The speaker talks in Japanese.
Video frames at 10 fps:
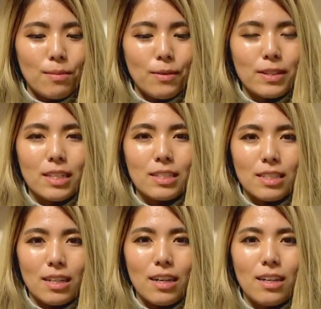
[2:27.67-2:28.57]
まあ、
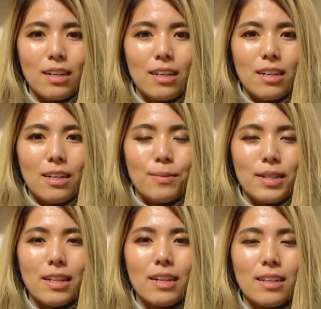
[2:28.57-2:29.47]
私が、
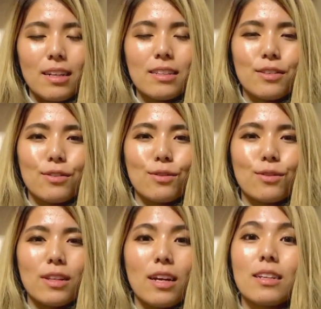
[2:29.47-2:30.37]
まあ、誰だっていう
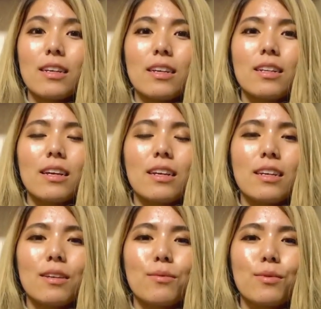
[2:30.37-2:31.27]
特定ができな
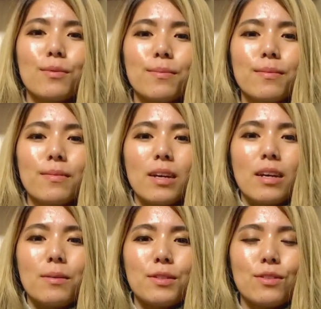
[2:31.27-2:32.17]
い分、
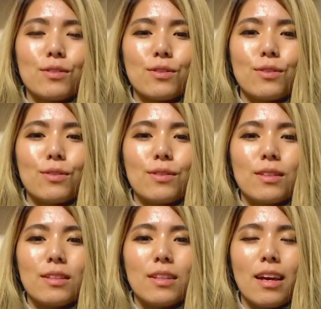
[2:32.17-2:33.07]
まあ、ちょっとそういう
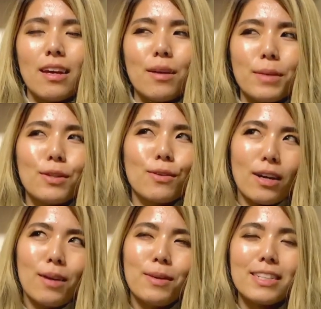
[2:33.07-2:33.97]
悩みと
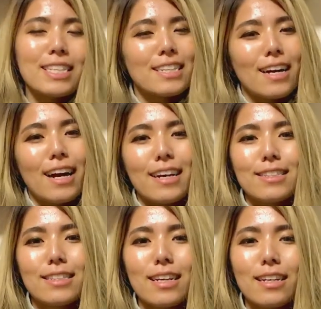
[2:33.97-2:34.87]
か、まあ、私が解
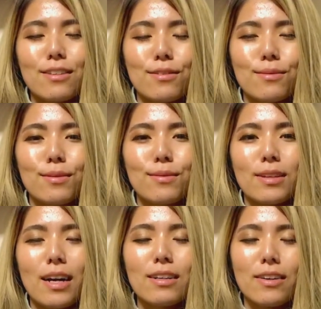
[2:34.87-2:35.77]
決できる部
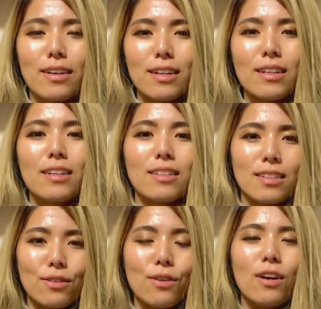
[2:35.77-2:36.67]
分があるかわからないです
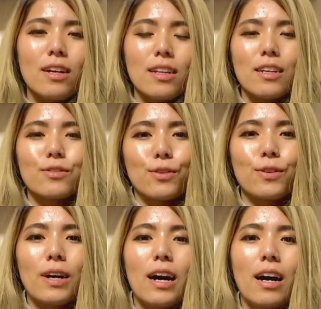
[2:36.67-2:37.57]
けどなんかそうい
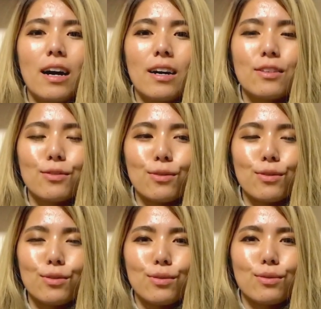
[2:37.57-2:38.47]
うのを
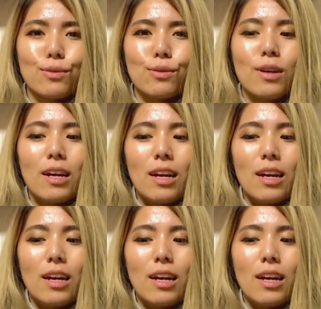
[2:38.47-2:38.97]
こうちょっと